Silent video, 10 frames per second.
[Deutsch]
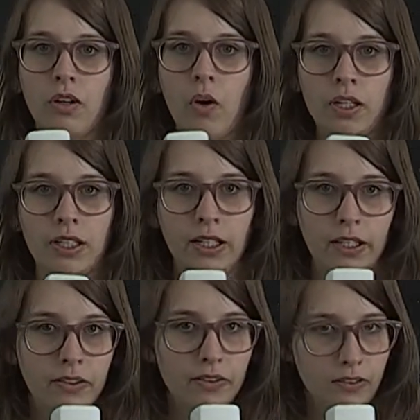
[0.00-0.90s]
ordentliche
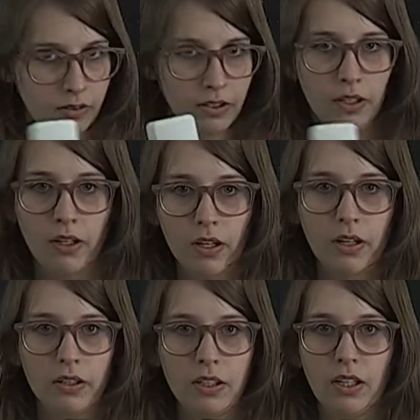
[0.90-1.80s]
Links,
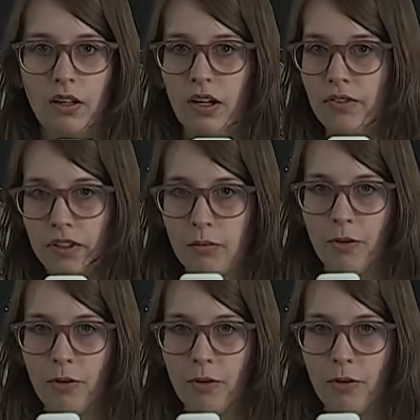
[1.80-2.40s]
der wird immer